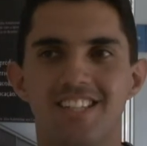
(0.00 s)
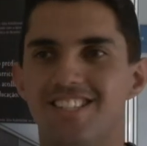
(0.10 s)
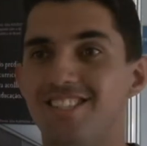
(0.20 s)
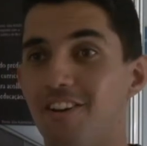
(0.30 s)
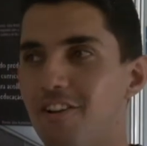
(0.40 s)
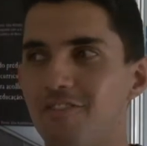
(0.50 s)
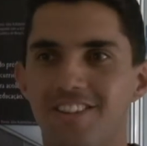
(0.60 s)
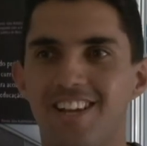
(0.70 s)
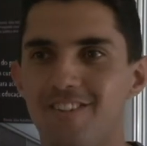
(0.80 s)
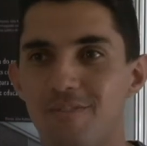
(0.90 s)
senão eu não vou
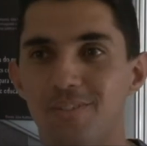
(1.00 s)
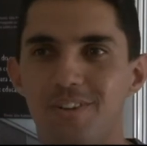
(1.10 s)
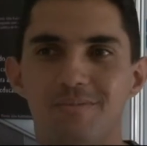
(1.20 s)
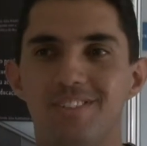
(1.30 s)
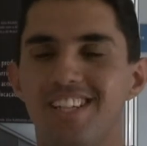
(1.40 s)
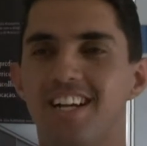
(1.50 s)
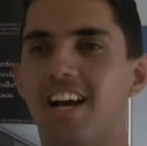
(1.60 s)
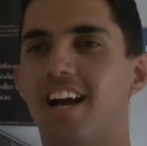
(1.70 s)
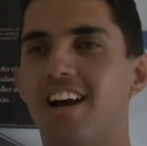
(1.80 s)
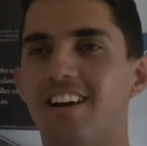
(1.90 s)
ter como me
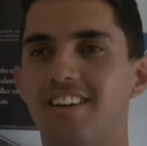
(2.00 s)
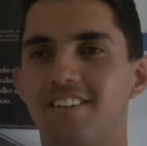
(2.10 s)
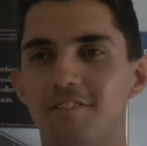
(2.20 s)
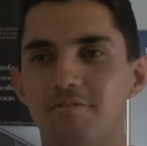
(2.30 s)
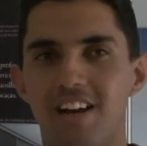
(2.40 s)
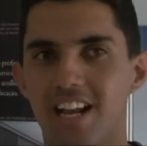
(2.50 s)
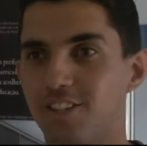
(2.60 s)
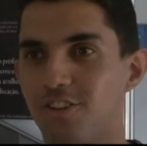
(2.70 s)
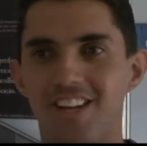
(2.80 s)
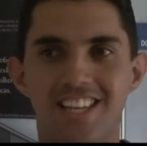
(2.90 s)
comunicar e falar,
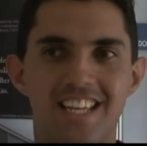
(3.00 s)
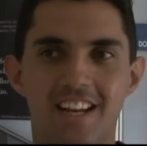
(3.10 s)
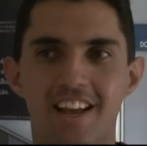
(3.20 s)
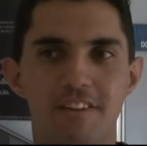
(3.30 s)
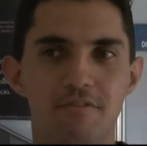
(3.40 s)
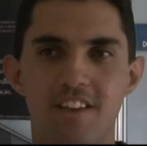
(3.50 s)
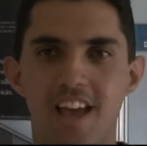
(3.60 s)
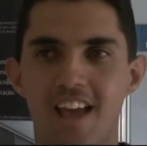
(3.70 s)
estou aqui na FE,